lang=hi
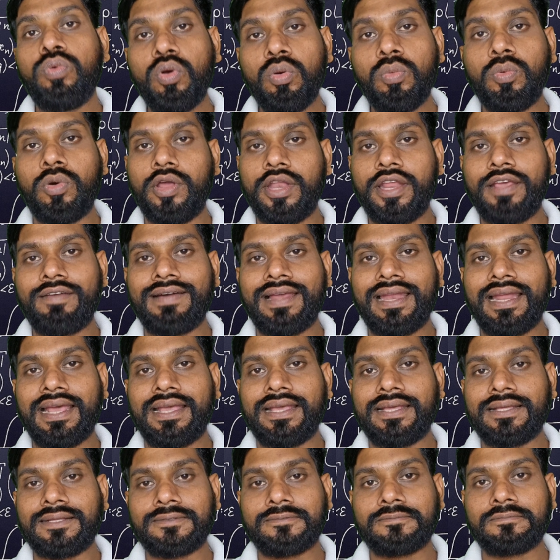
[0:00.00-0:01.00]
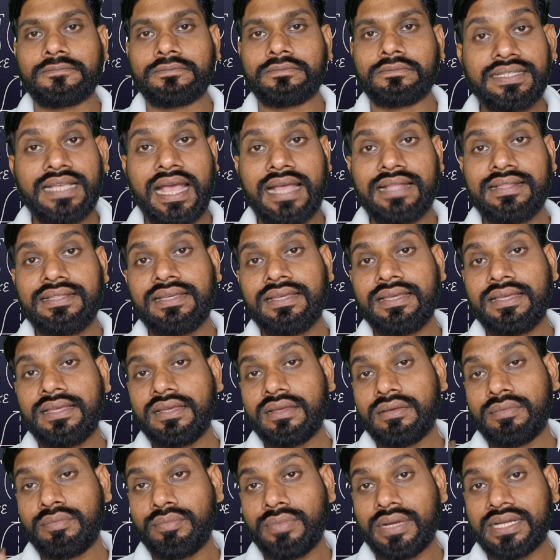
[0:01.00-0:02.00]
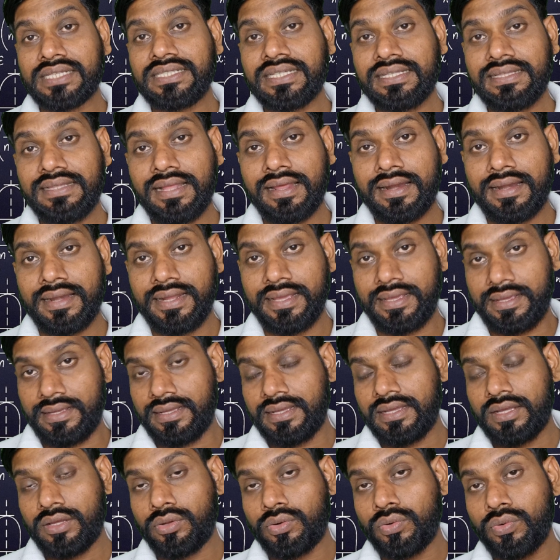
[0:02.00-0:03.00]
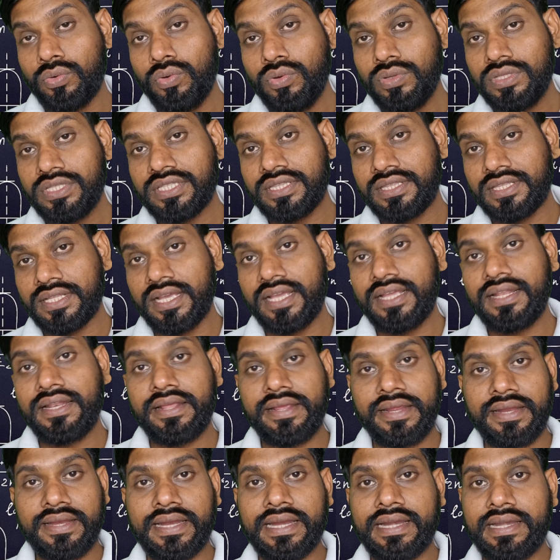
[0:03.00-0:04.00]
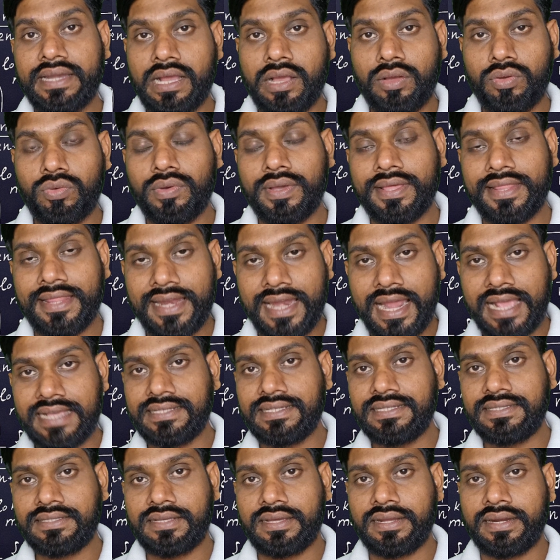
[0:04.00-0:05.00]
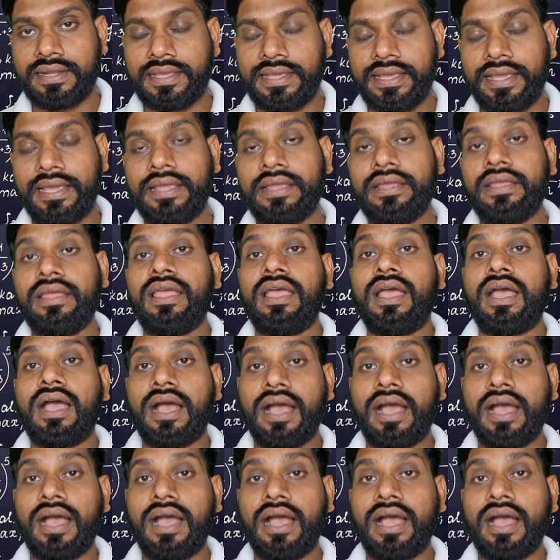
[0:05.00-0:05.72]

बूम होने वाला है इसके साथ ही मशीन लर्निंग रोज़ नए नए डेटा को एनालिसिस करके